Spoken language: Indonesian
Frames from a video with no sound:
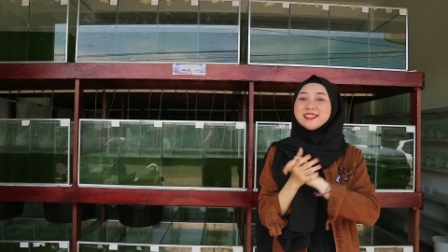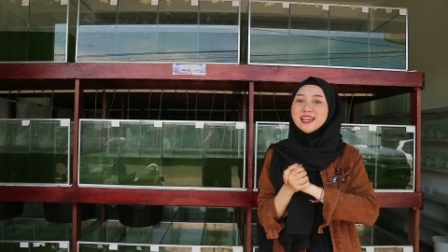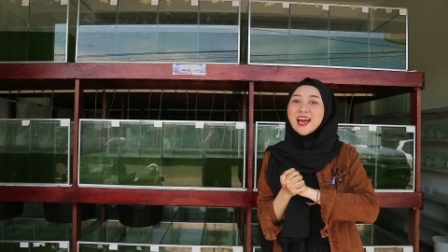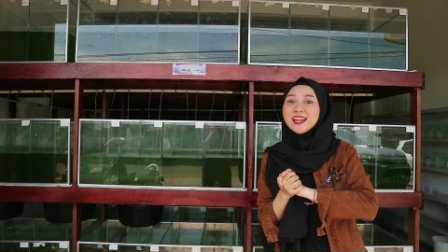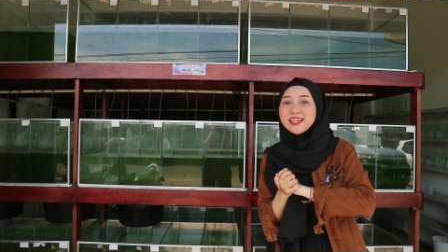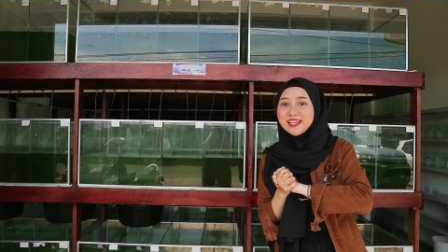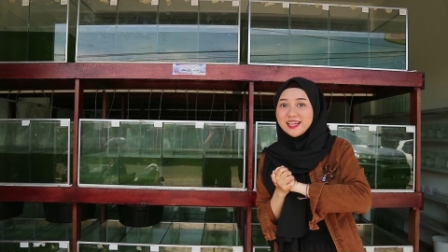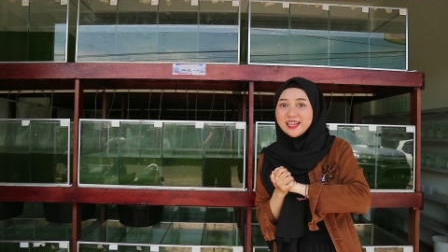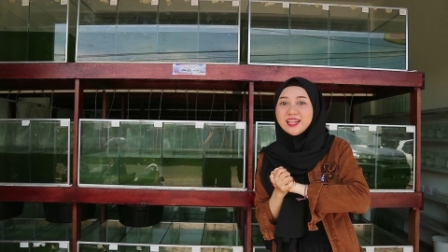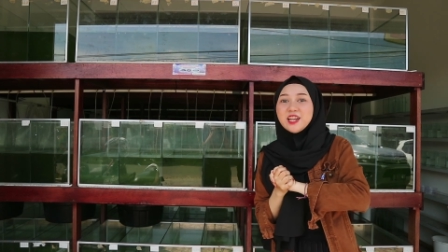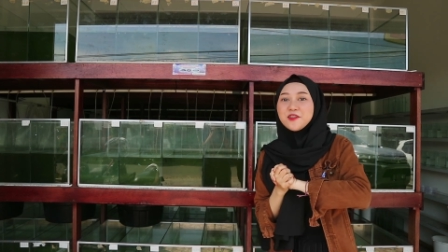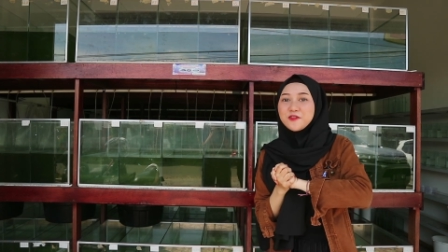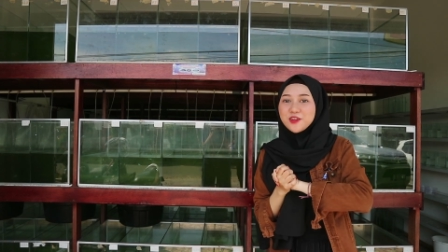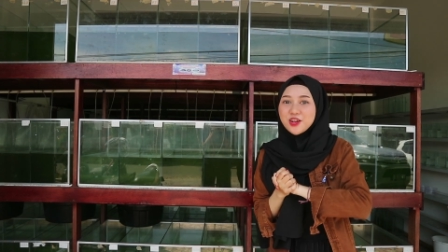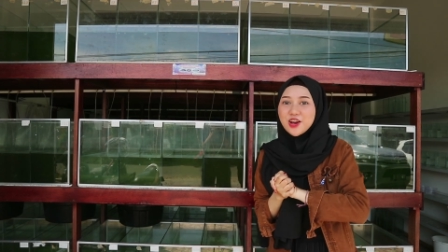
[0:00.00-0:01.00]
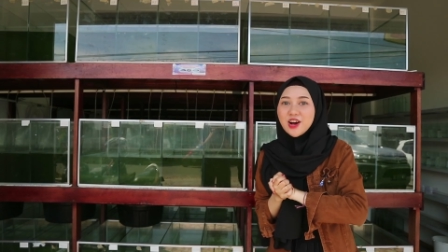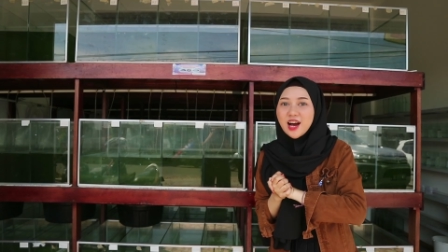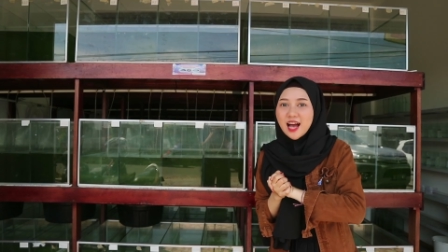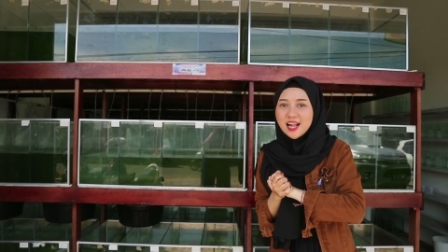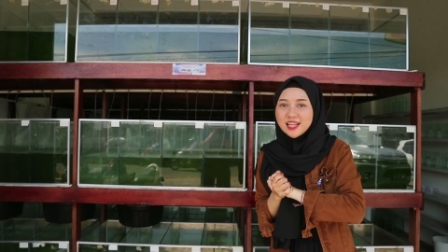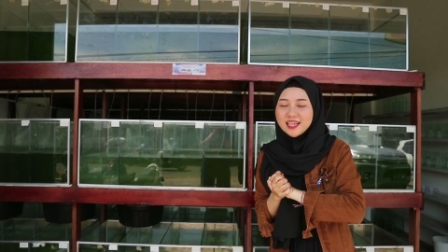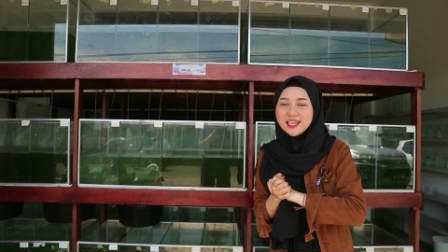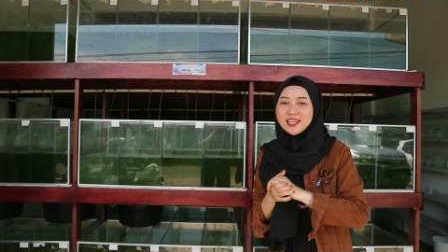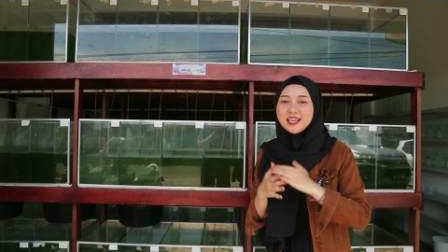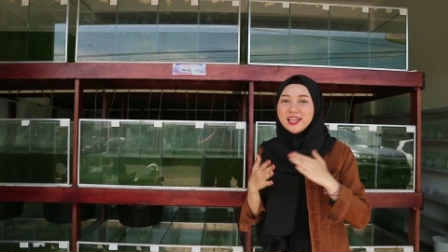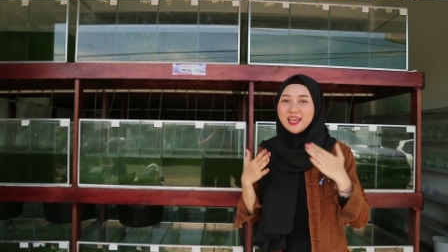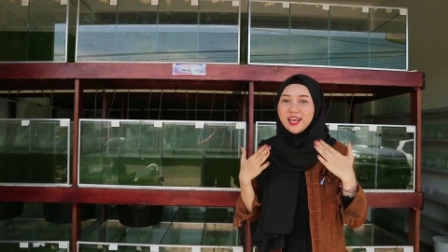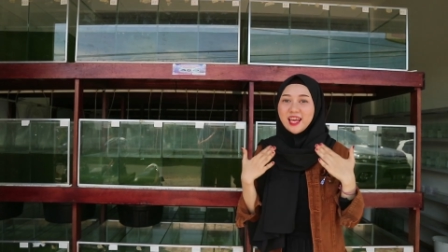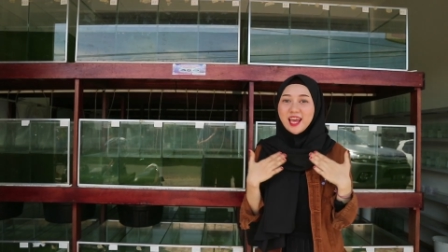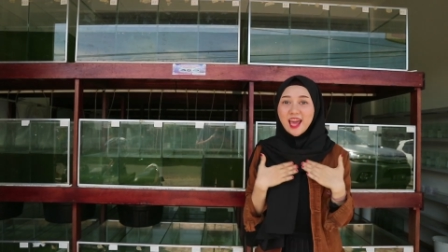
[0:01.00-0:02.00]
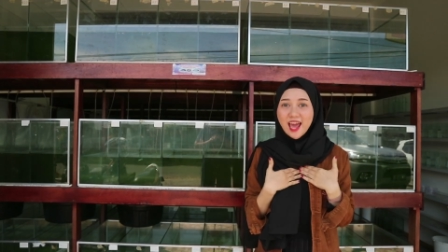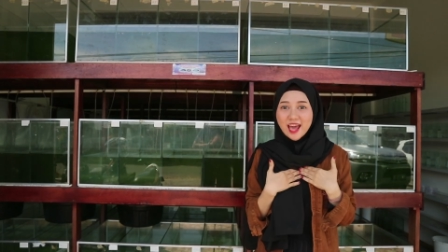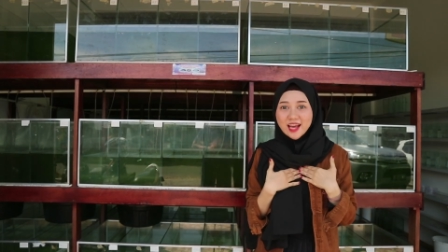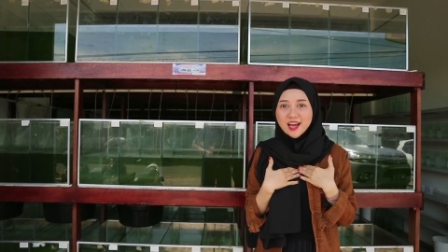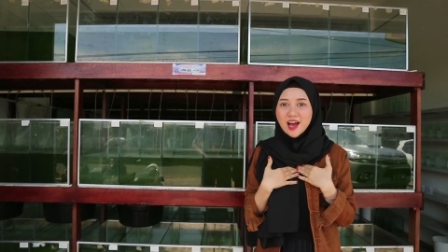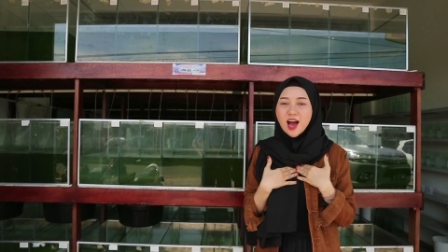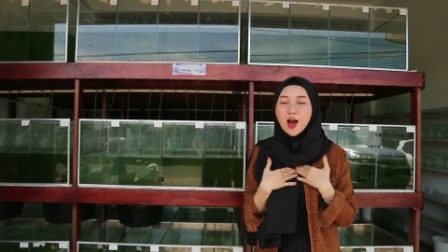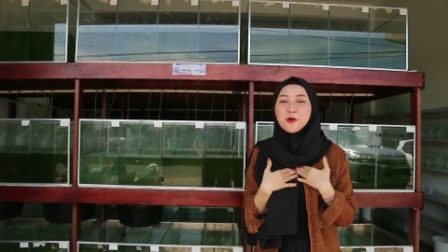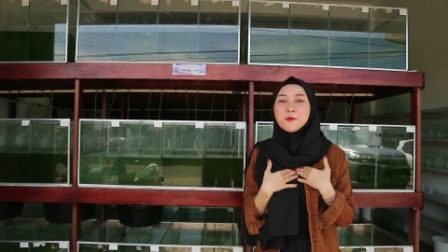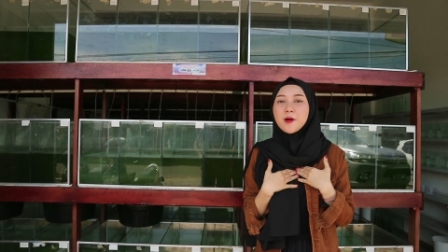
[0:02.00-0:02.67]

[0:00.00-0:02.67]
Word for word: Jadi di video kali ini Ega